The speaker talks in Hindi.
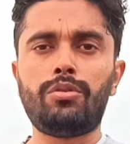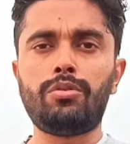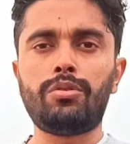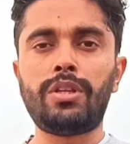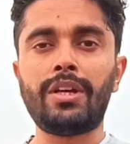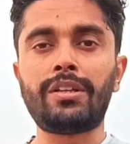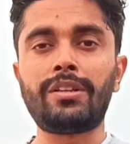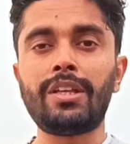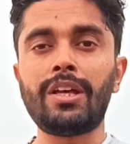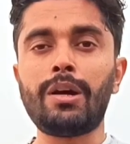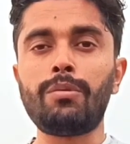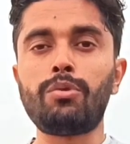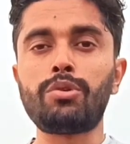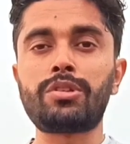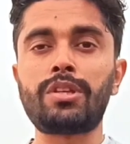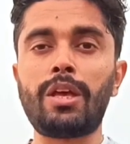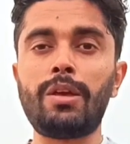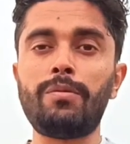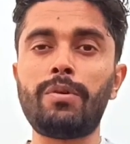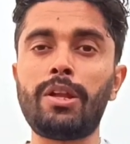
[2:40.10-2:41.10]
तो देखते हैं वो
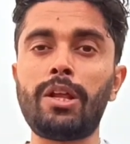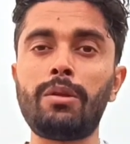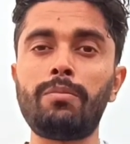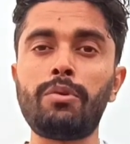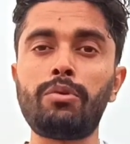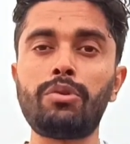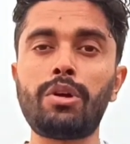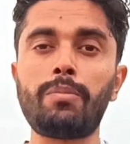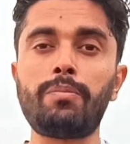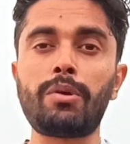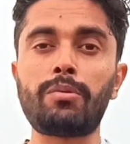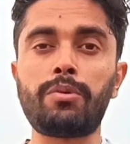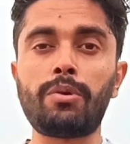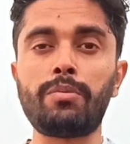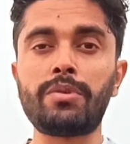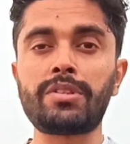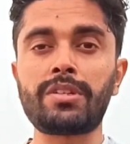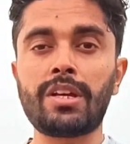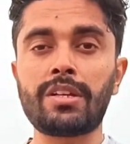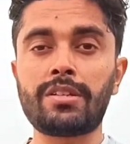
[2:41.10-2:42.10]
सेमीफाइनल में उनका
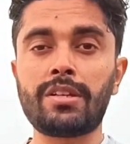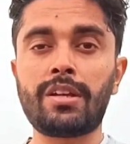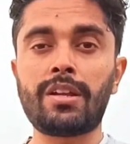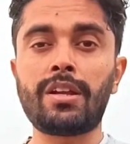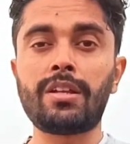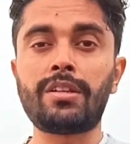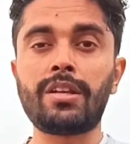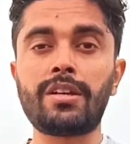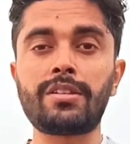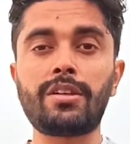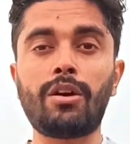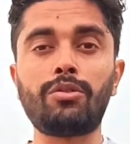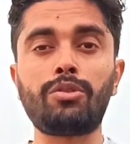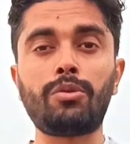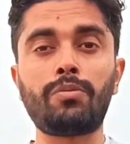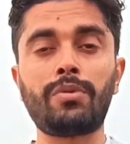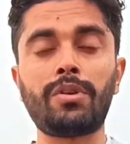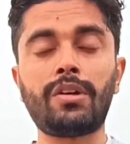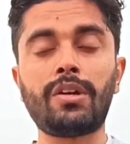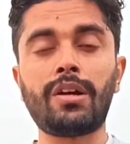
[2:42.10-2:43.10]
परफॉर्मेंस कैसा रहता है साउथ
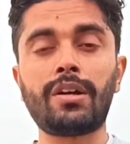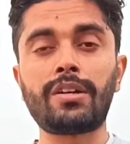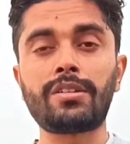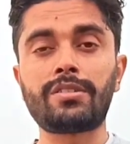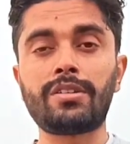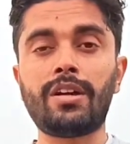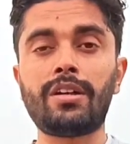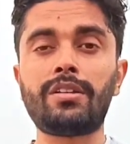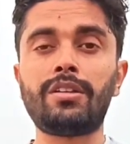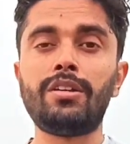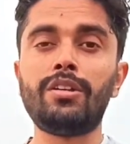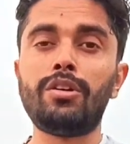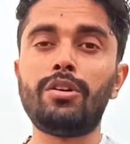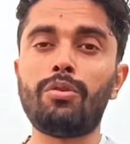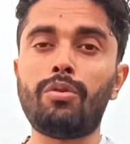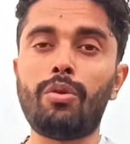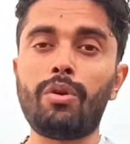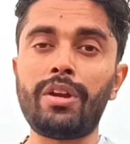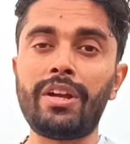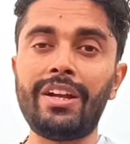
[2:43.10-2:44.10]
अफ्रीका के साथ
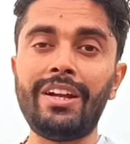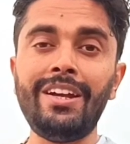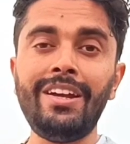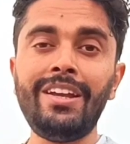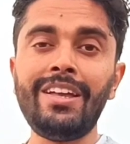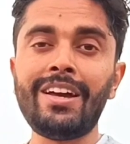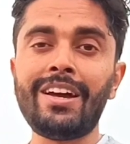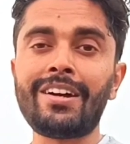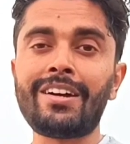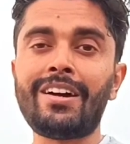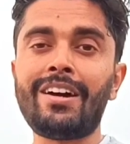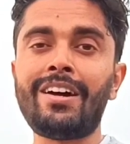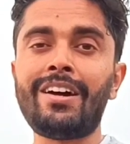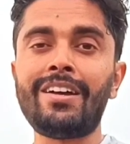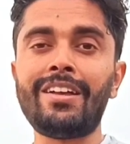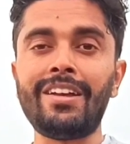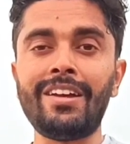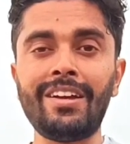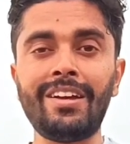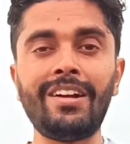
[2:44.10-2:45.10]
और इंडिया का
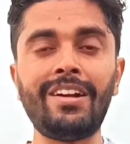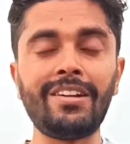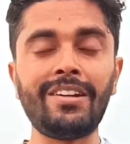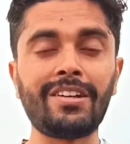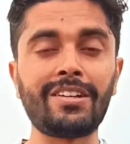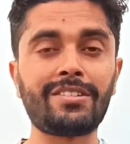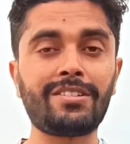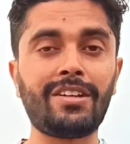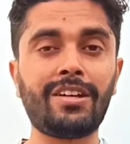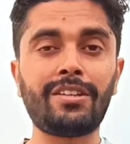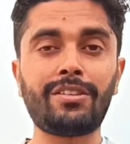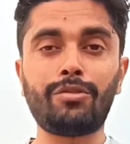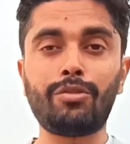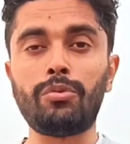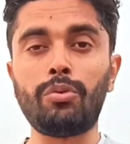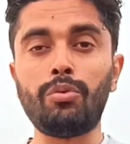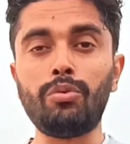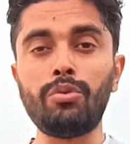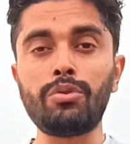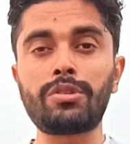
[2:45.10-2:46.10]
इंग्लैंड के साथ
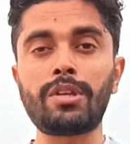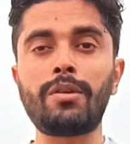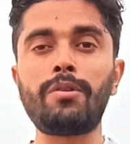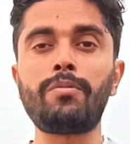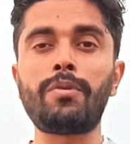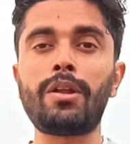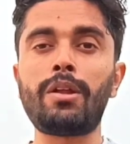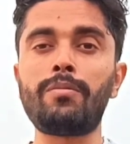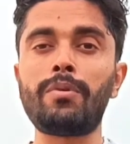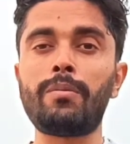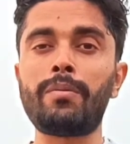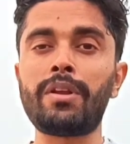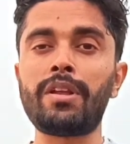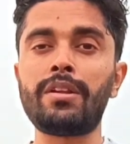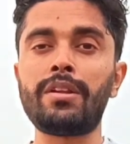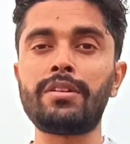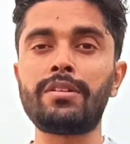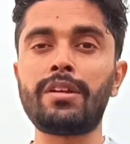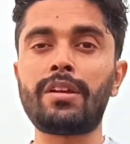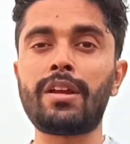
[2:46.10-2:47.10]
दोनों सेमीफाइनल में हमारी
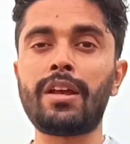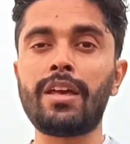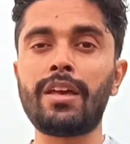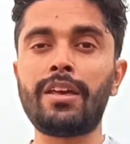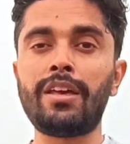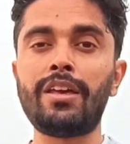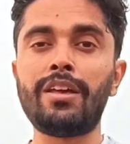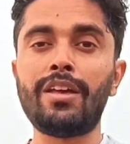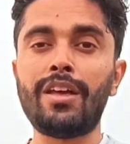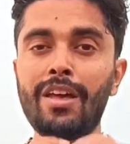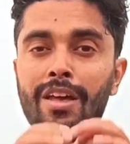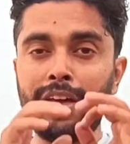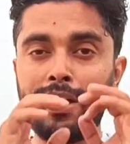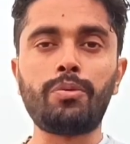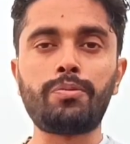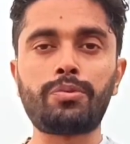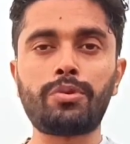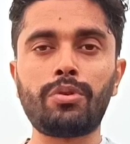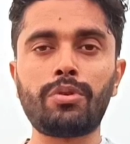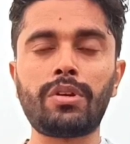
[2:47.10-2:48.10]
नज़र रहेगी
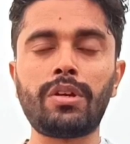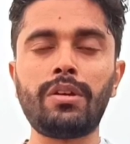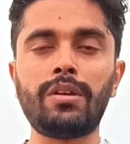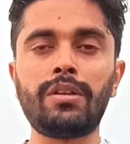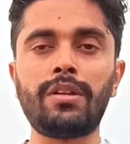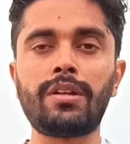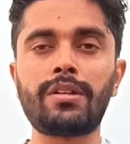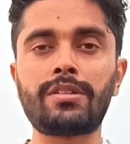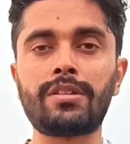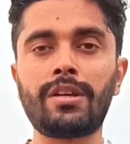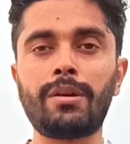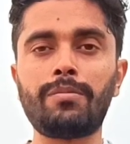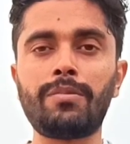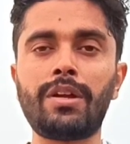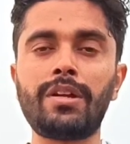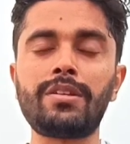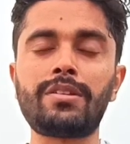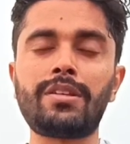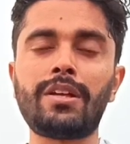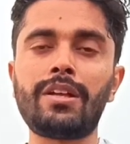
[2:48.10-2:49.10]
होप्स हो कि इधर से
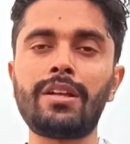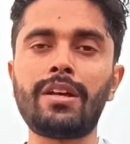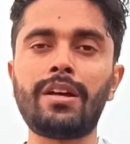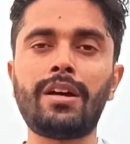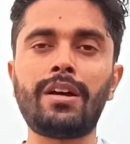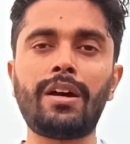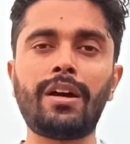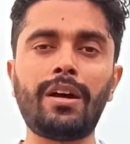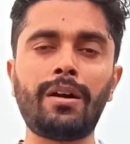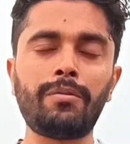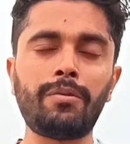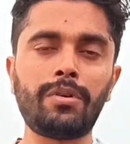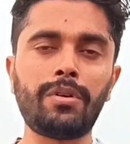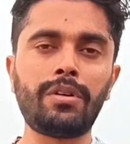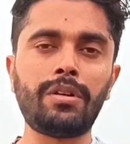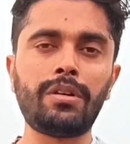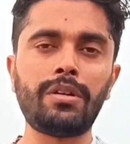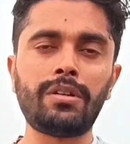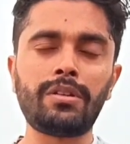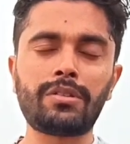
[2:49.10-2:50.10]
अफगानिस्तान या अब
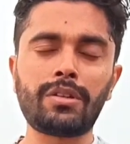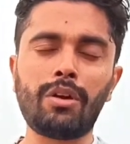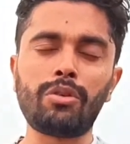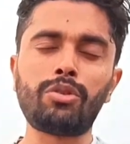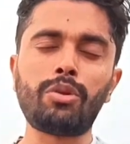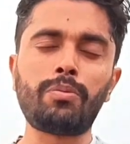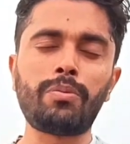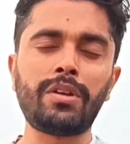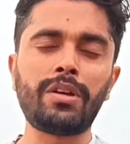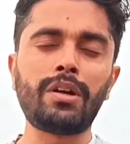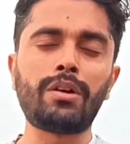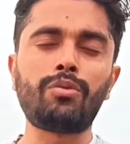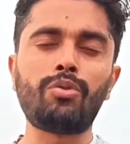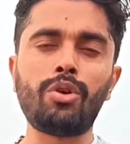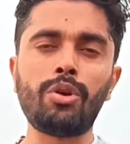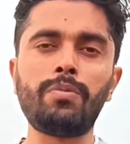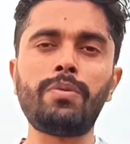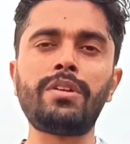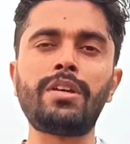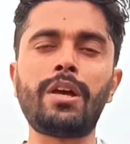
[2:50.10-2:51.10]
साउथ अफ्रीका
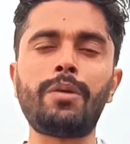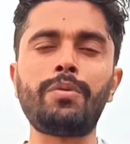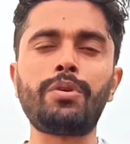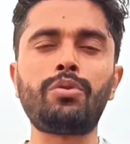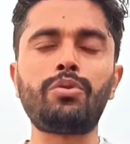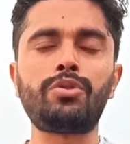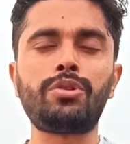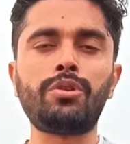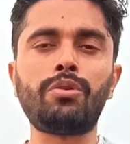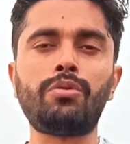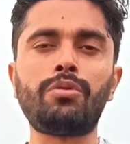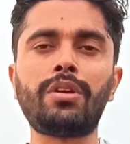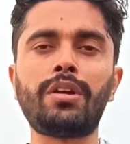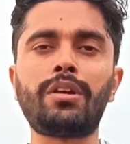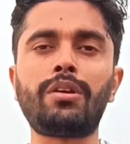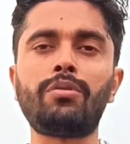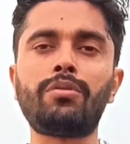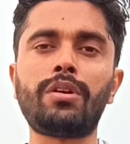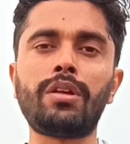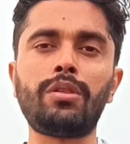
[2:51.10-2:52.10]
कोई भी जगह हमें खुशी होगी
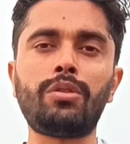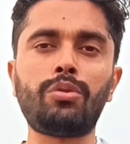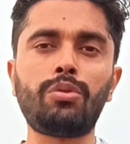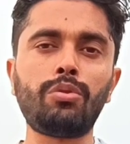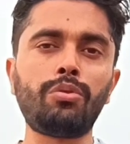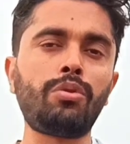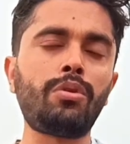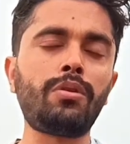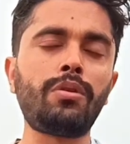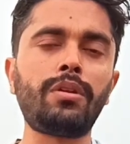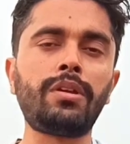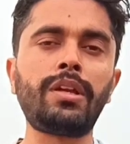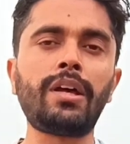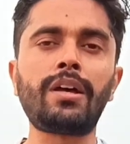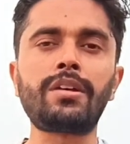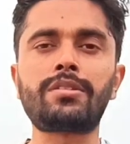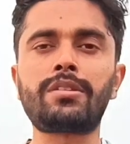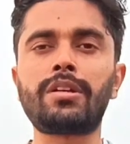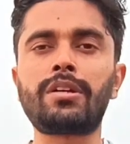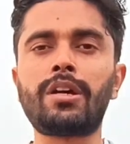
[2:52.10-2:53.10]
क्योंकि दोनों ने
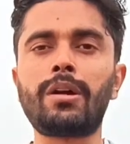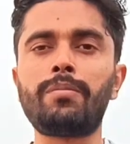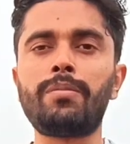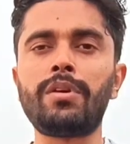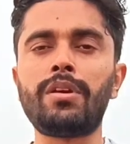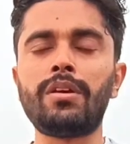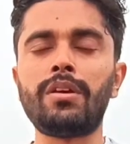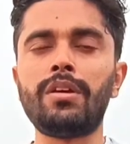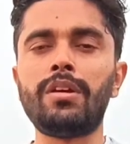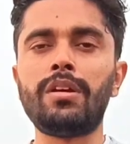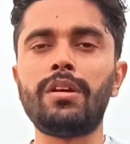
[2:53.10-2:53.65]
आज तक कभी